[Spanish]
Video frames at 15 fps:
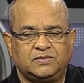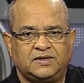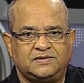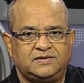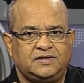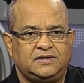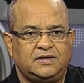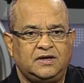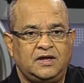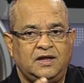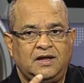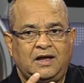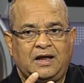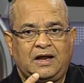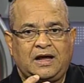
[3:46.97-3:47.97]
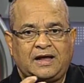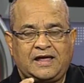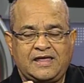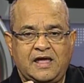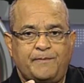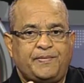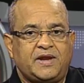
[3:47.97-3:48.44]
Es decir,
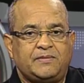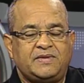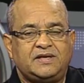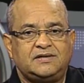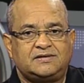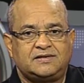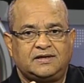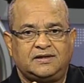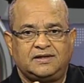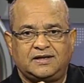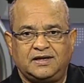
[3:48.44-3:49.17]
aquella premisa de